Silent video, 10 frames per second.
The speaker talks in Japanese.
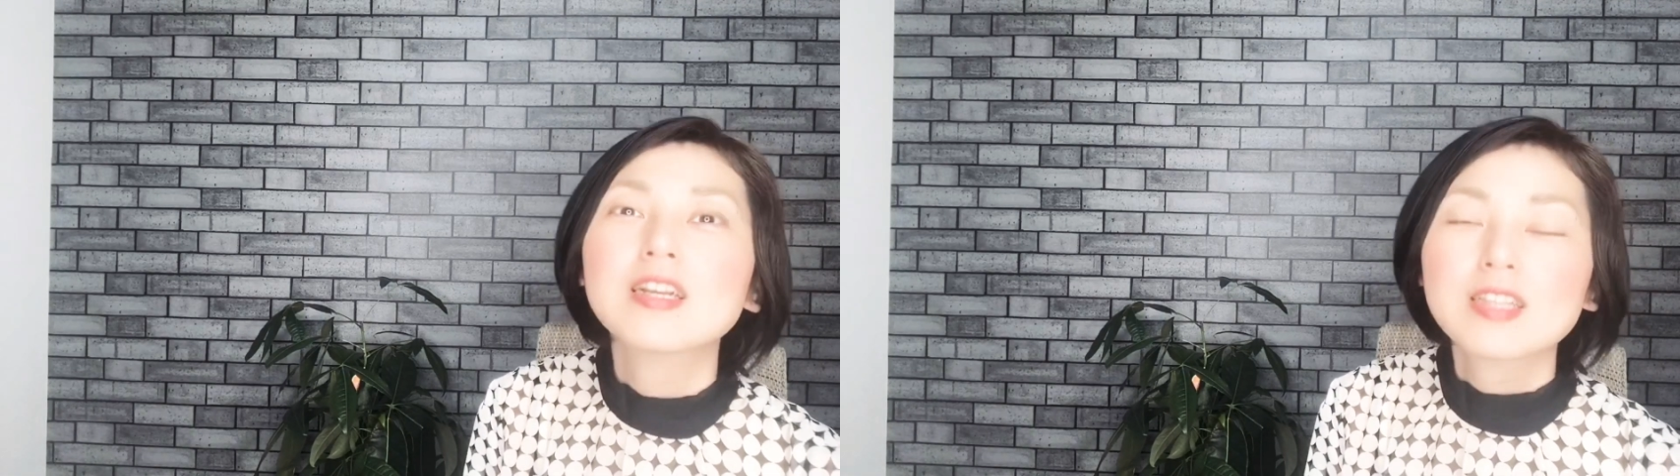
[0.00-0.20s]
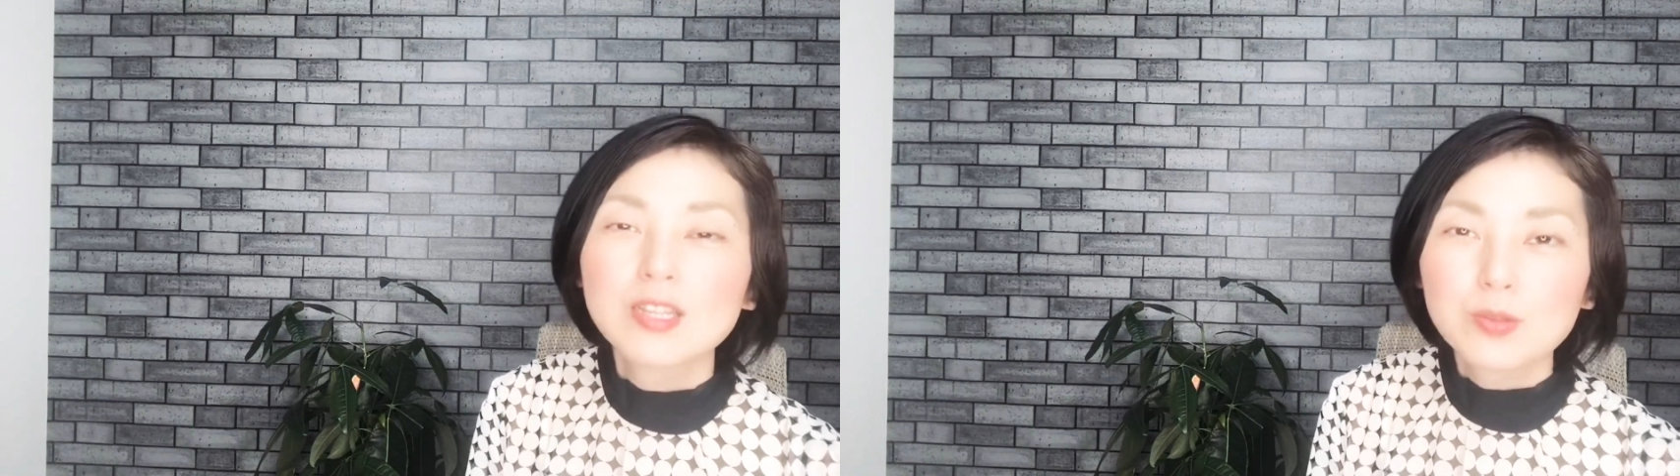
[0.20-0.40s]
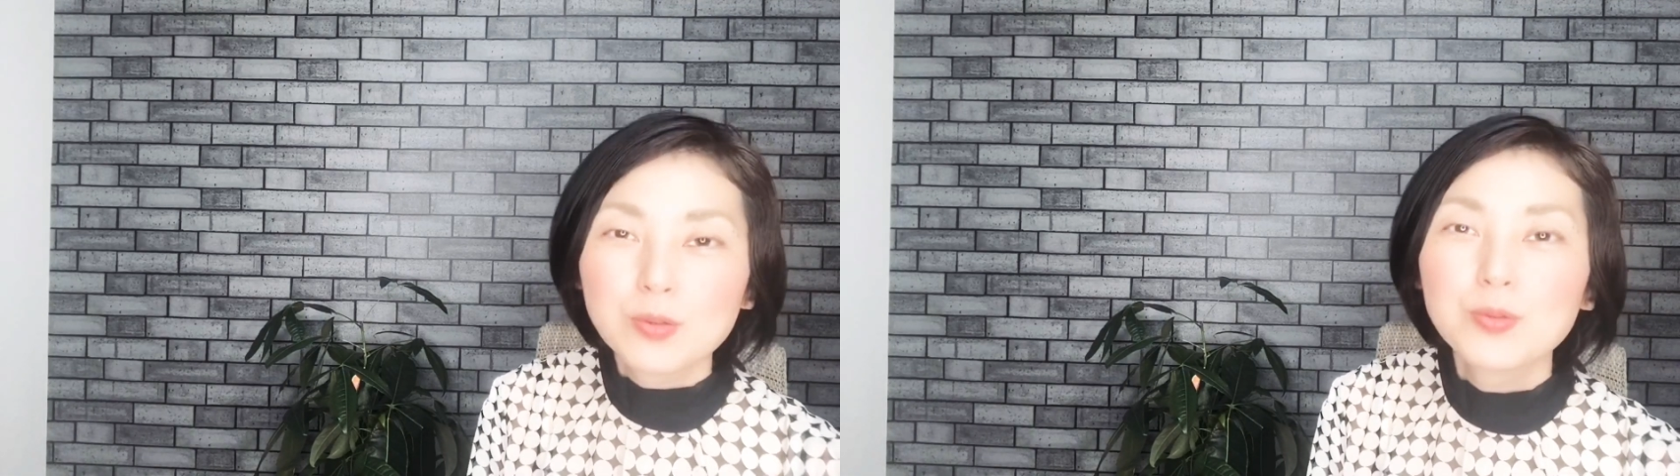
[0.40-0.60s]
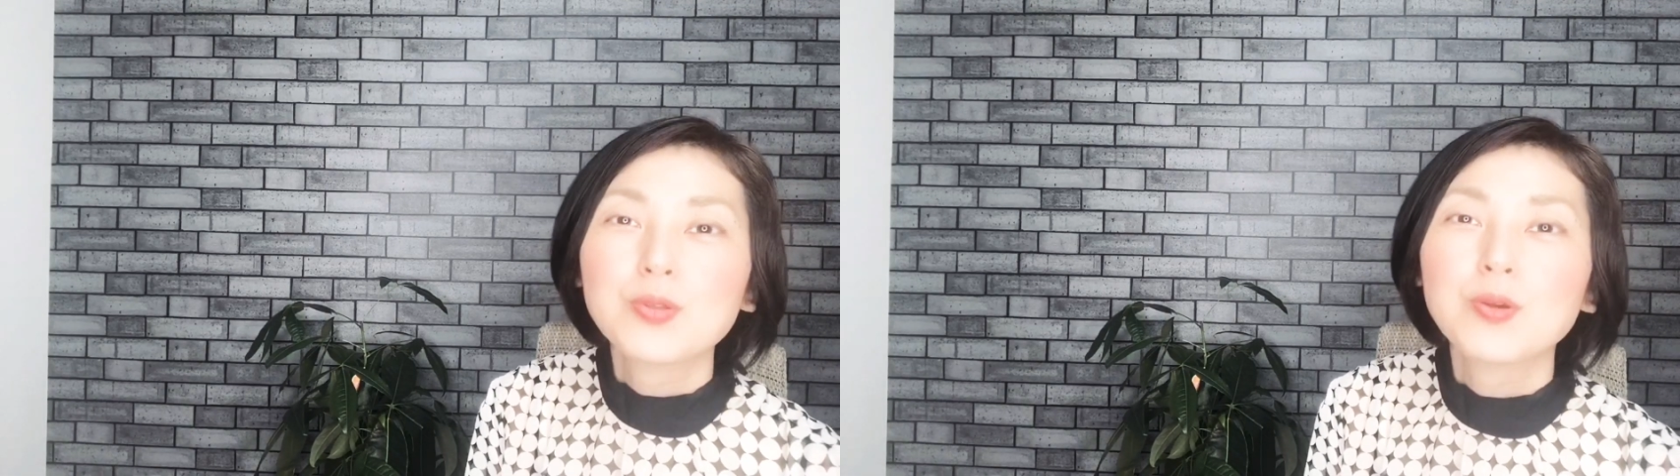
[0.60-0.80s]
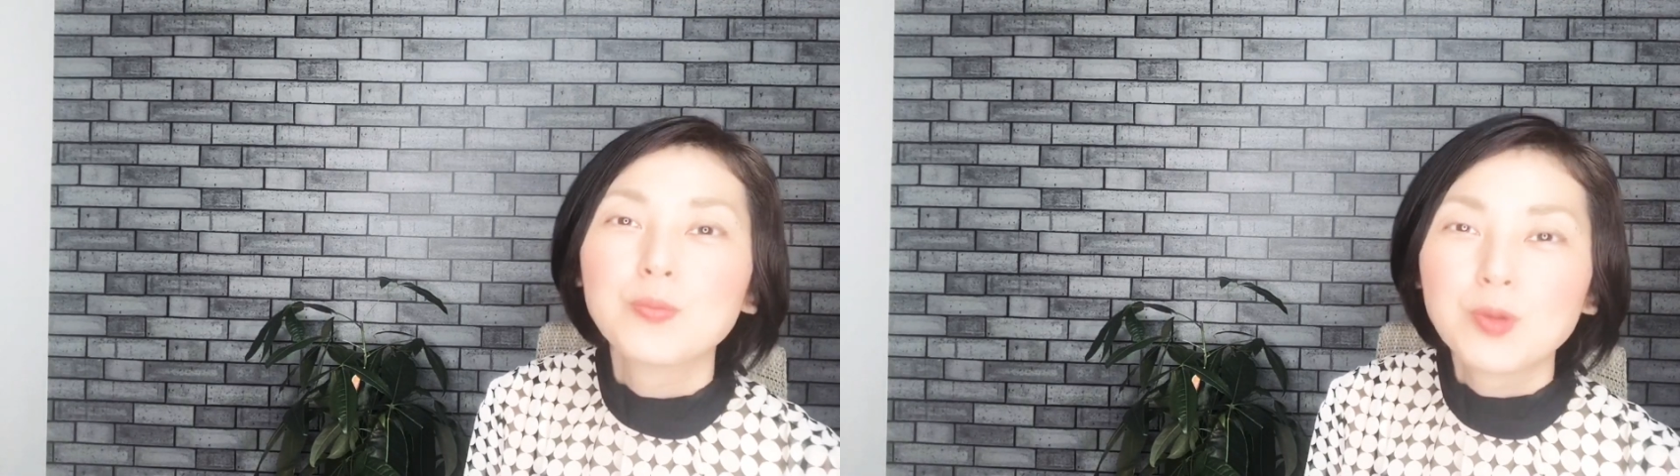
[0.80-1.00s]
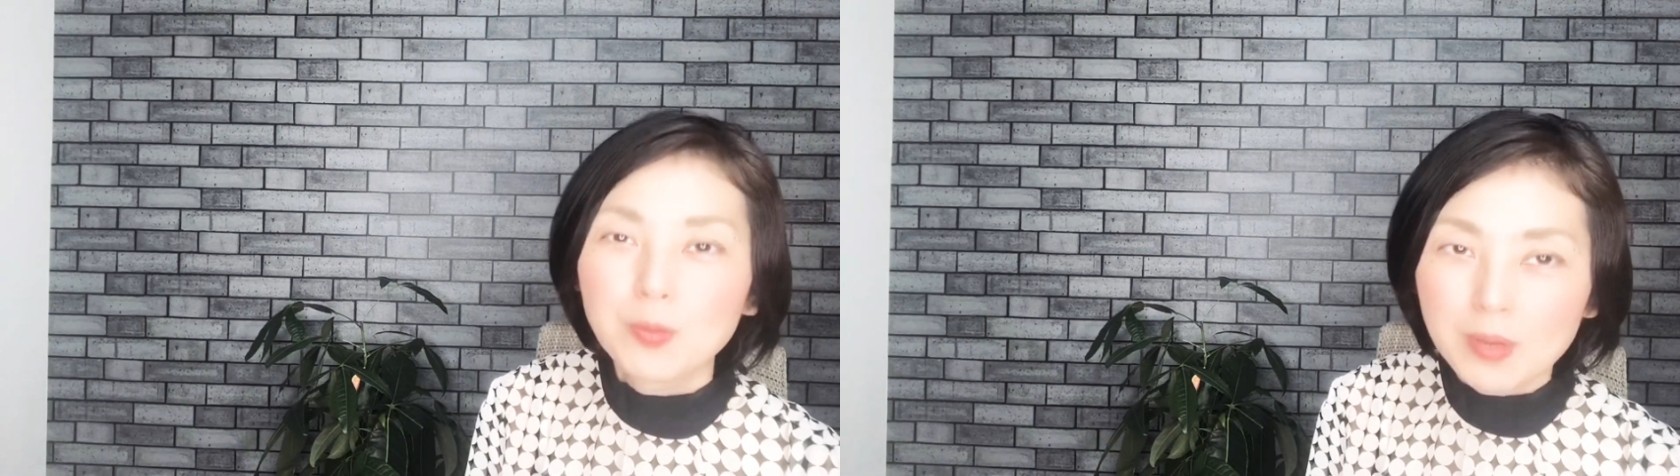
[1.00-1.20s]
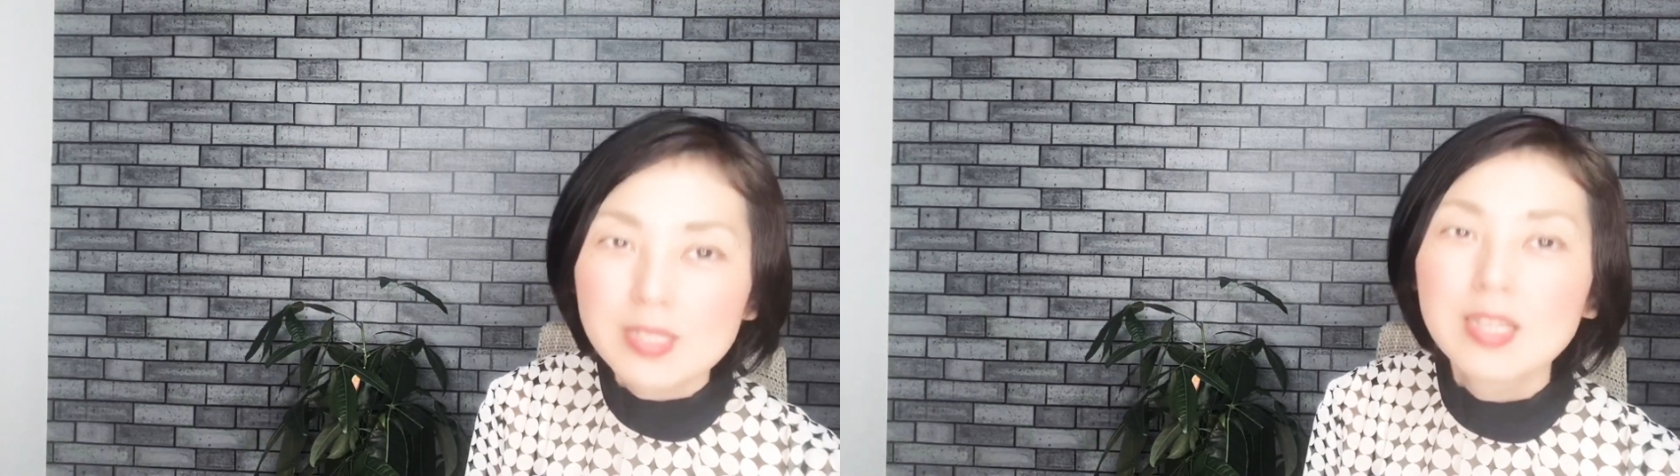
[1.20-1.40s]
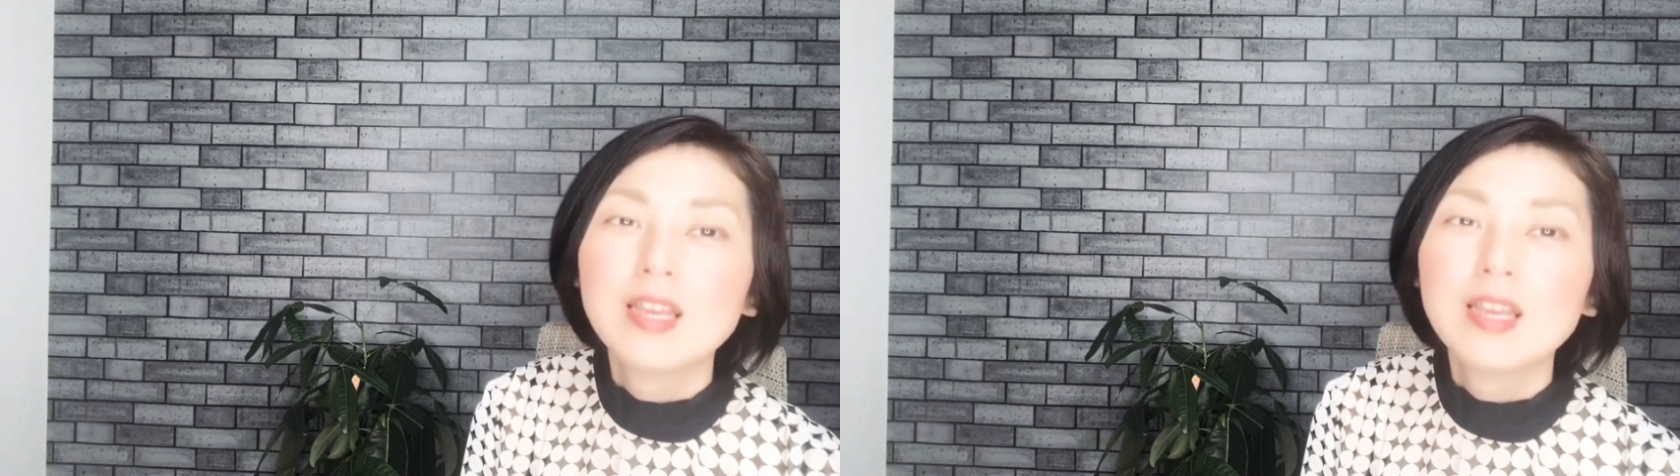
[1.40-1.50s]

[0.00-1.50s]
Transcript: なというふうに思います。